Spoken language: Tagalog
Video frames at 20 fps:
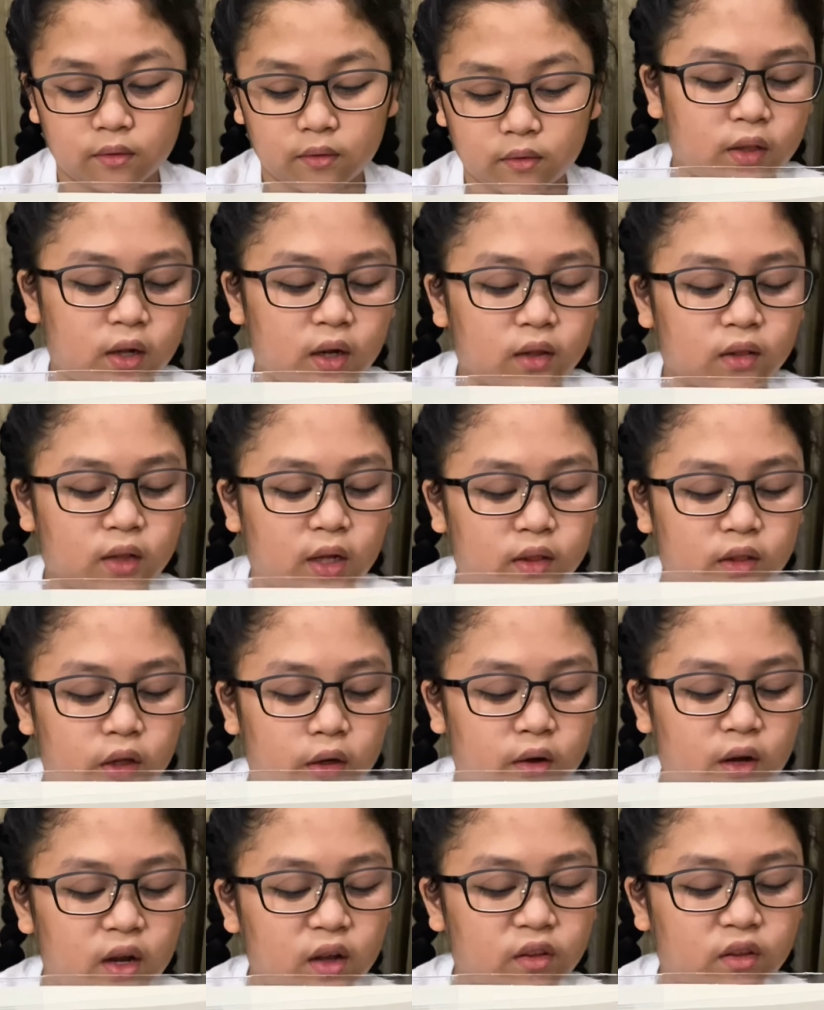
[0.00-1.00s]

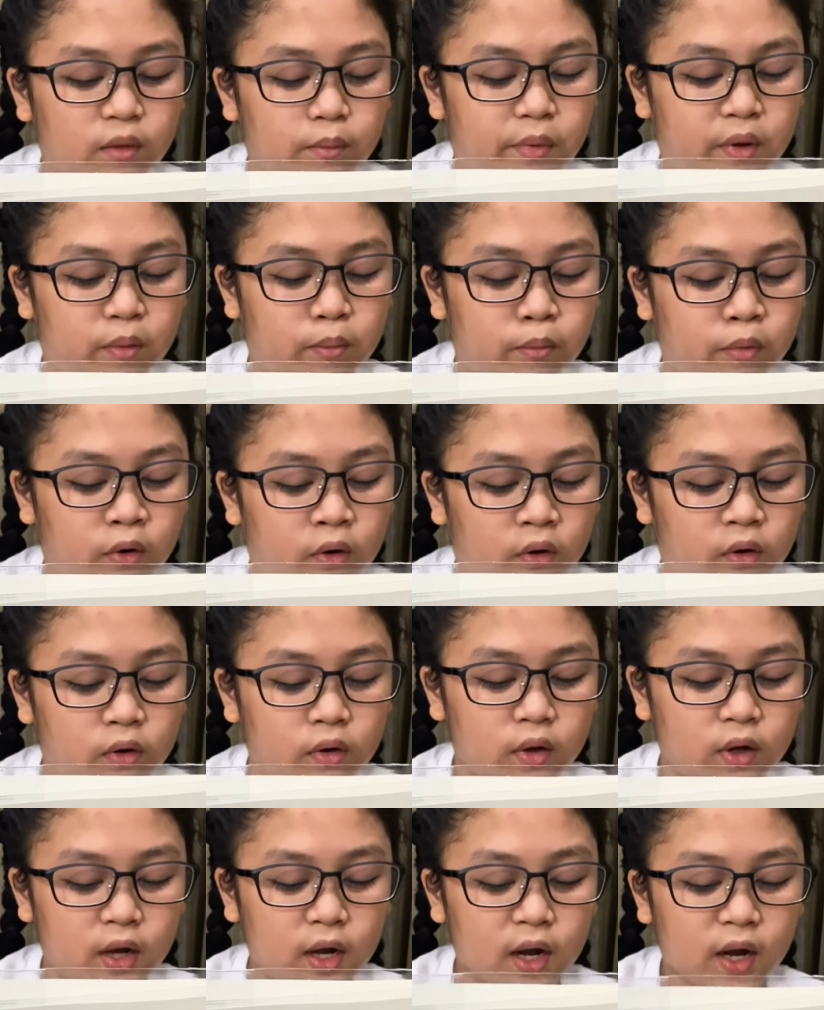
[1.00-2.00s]
Nagtatarang si Bimbo.
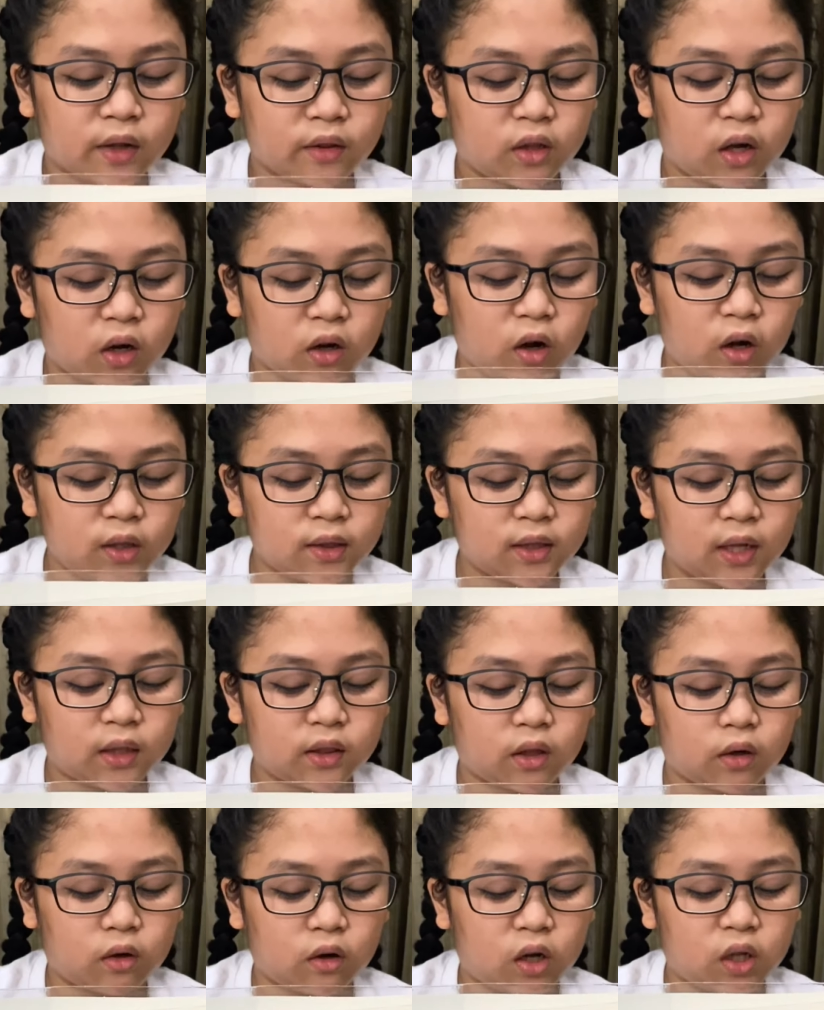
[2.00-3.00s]
Takot na
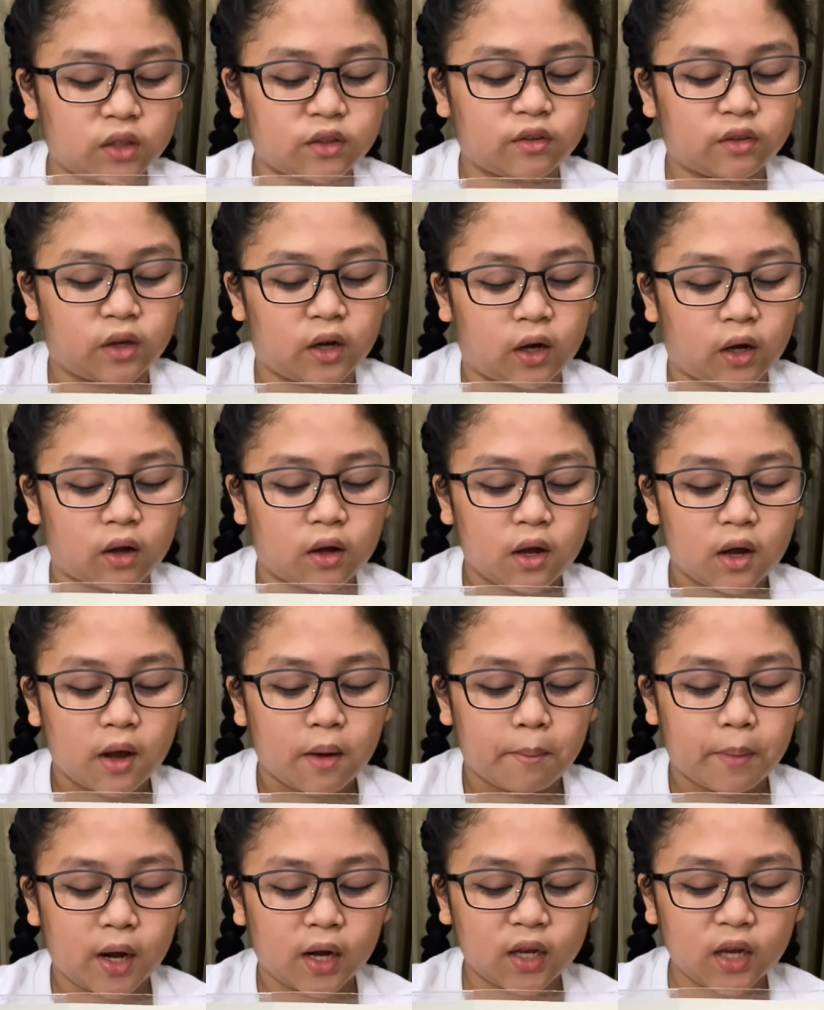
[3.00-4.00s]
takot siya.
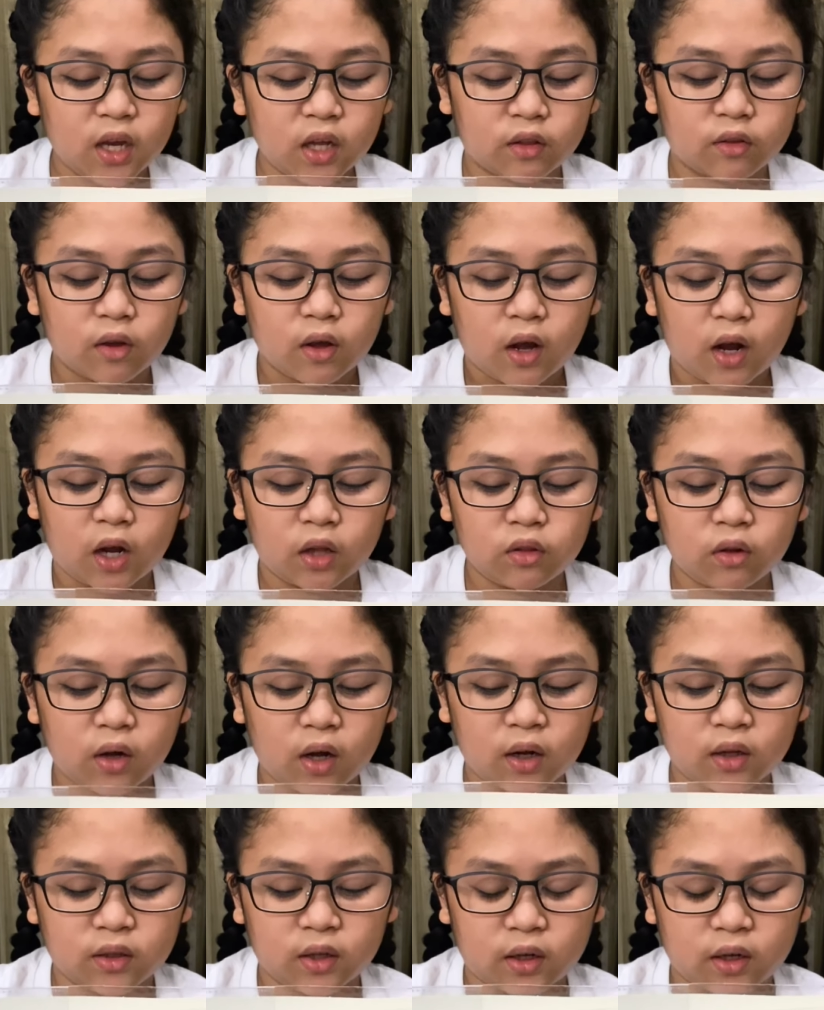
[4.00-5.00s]
Bakit? Ano
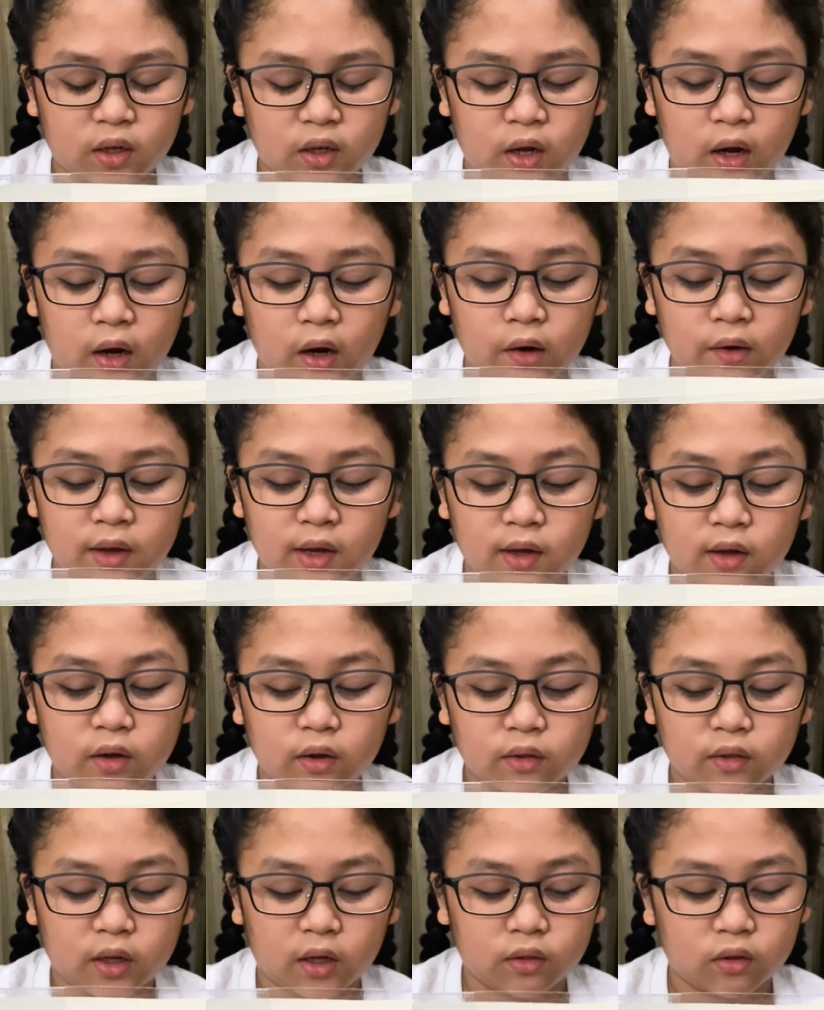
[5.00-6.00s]
ang nangyari?
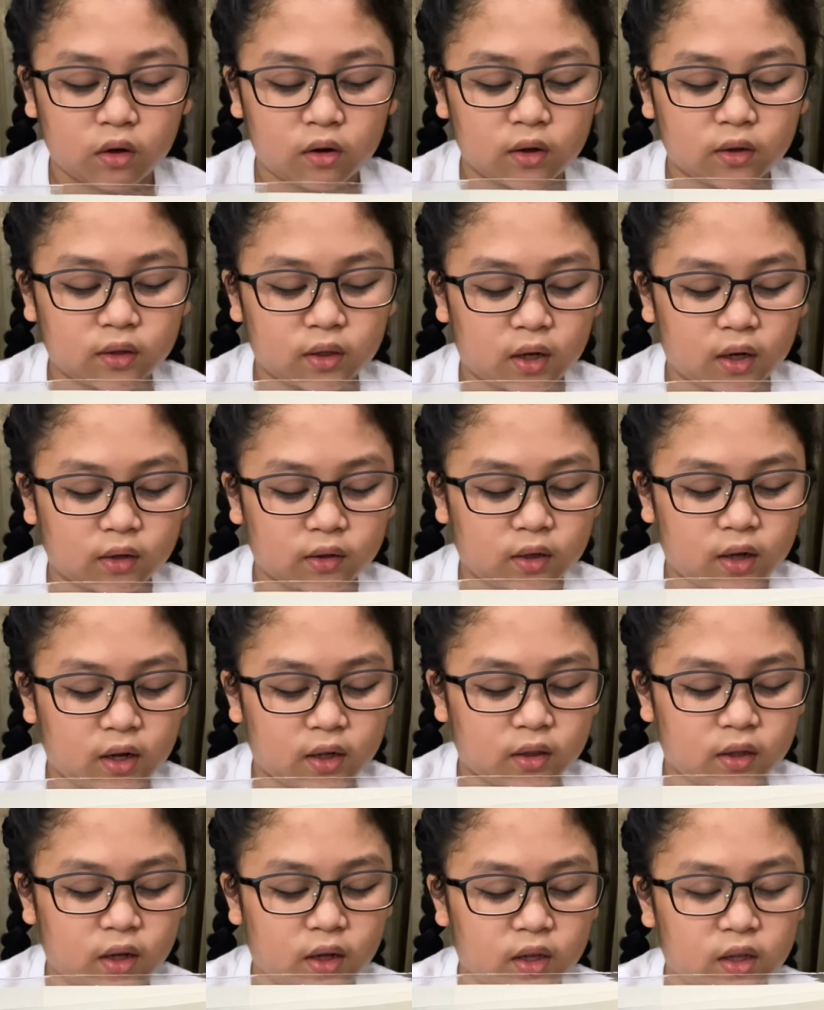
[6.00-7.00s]
Tanong ng
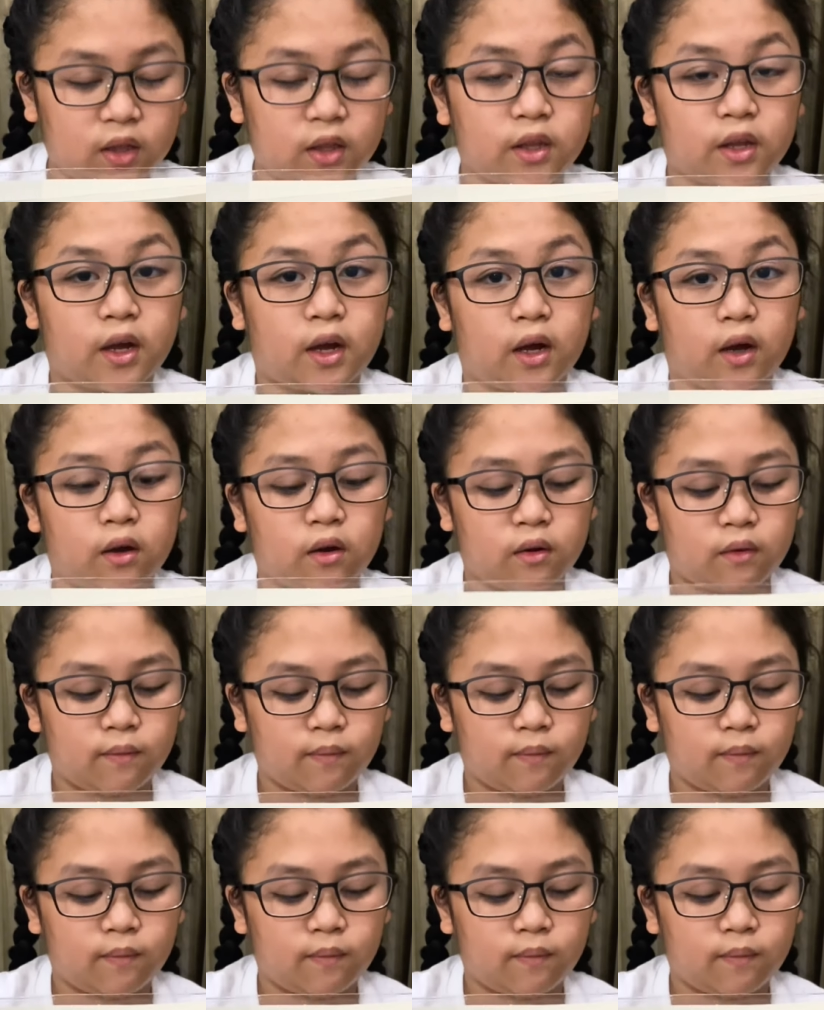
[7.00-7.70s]
nanay niya.